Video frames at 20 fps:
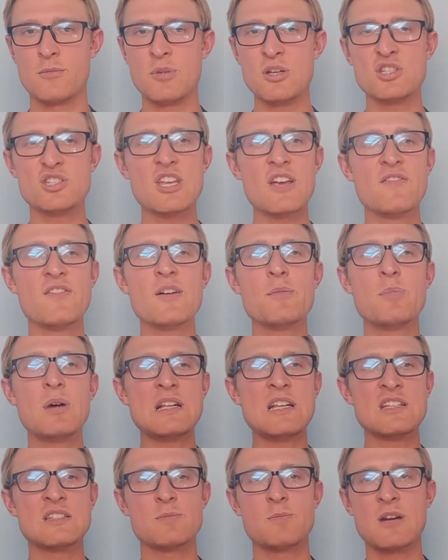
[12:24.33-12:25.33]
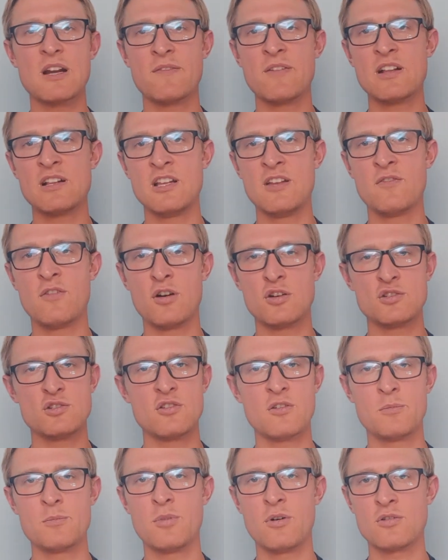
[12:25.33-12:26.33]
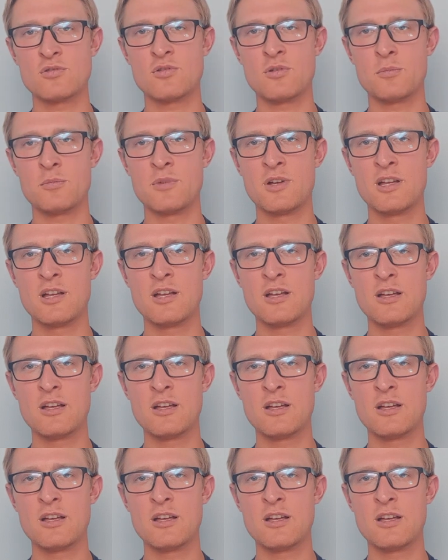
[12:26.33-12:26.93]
byście wy byli sprawiedliwością Bożą,